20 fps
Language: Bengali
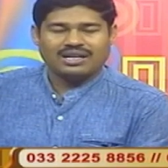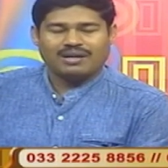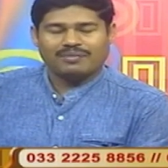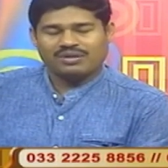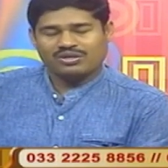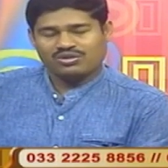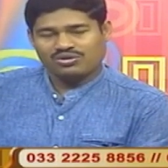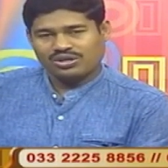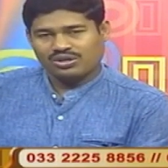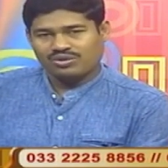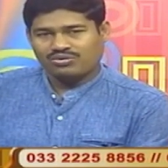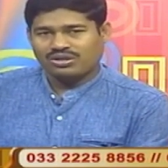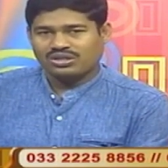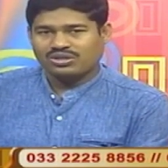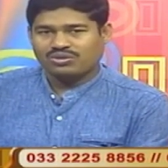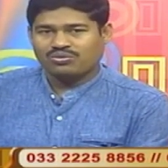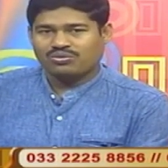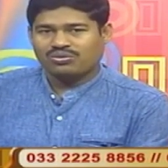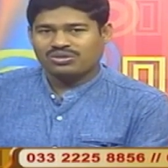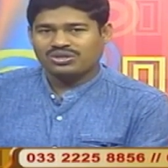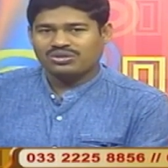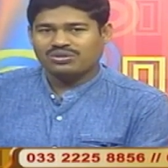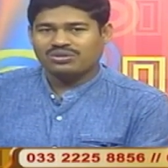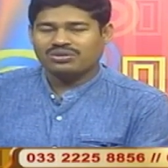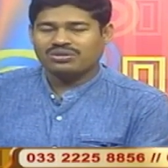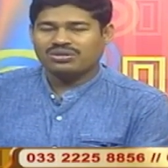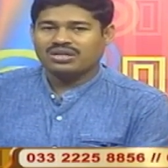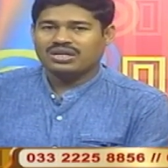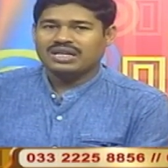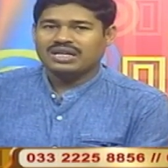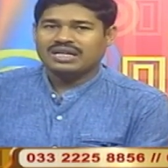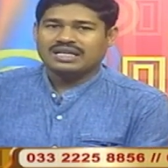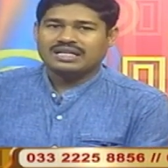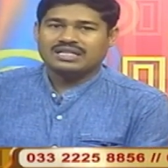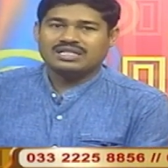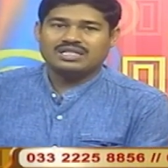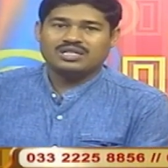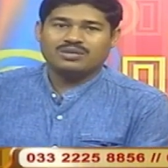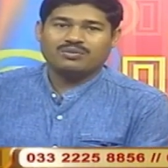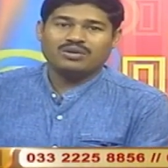আমার সঙ্গে যোগাযোগ করেছিল
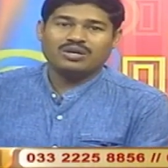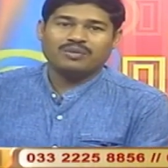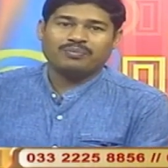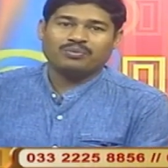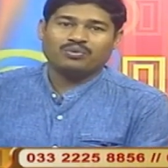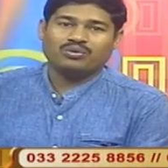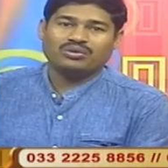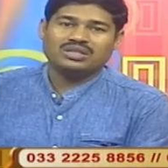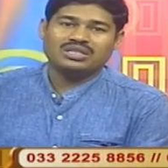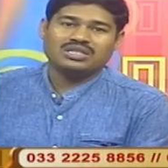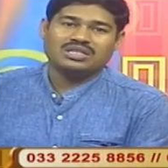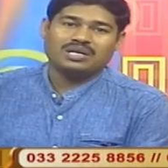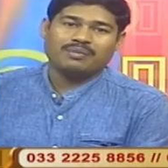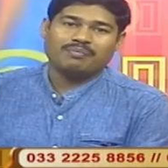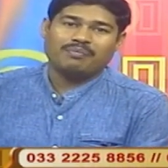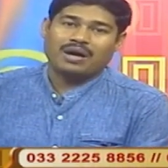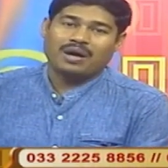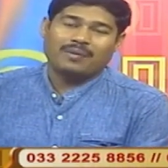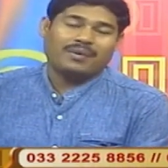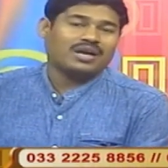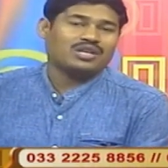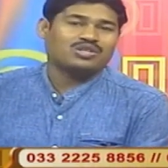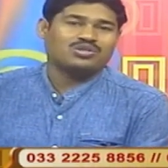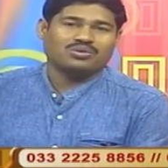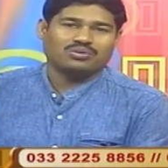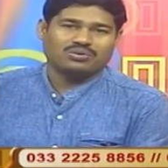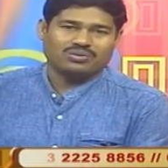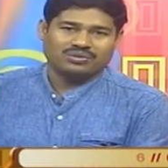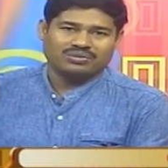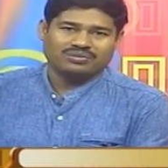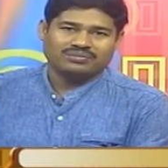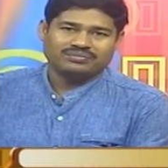জীবনে প্রতিষ্ঠা পাওয়ার জন্য